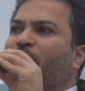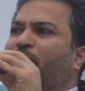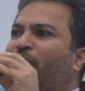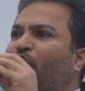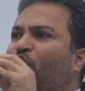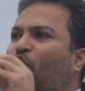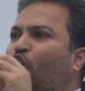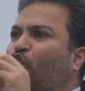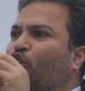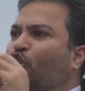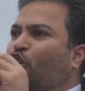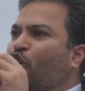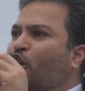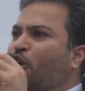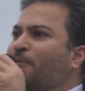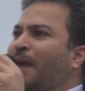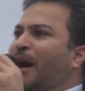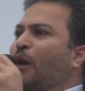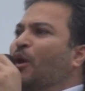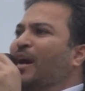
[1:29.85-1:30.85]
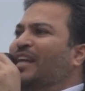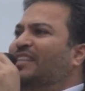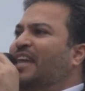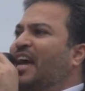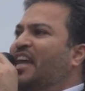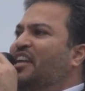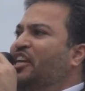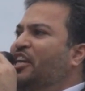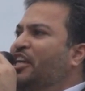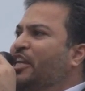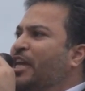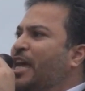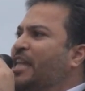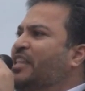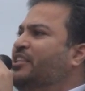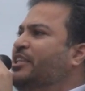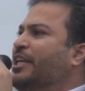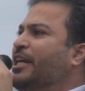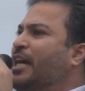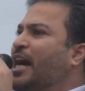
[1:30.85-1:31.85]
بحكومة وطنية
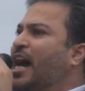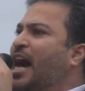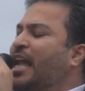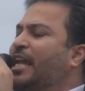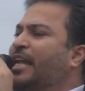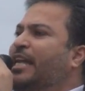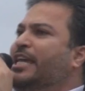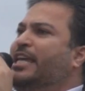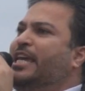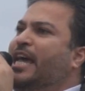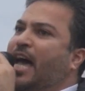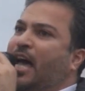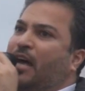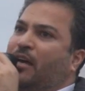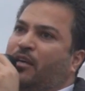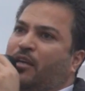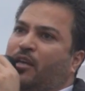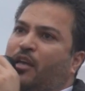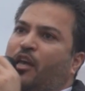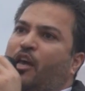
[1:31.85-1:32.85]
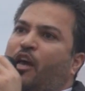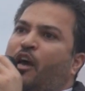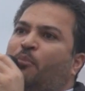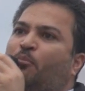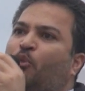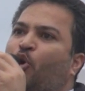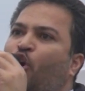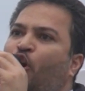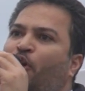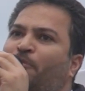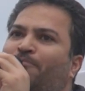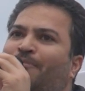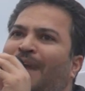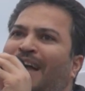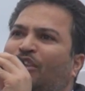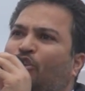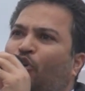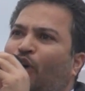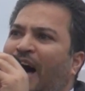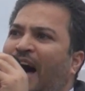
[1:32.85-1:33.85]
انتقالية
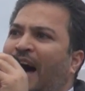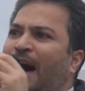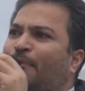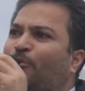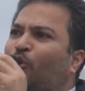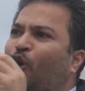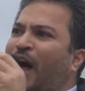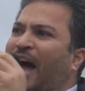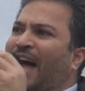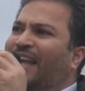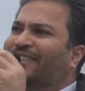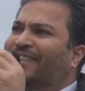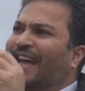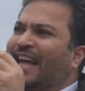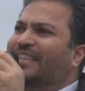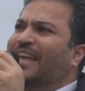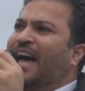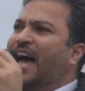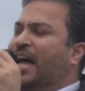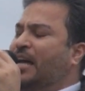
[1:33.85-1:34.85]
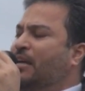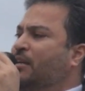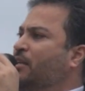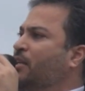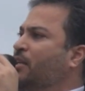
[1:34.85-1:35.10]
مهمتها محددة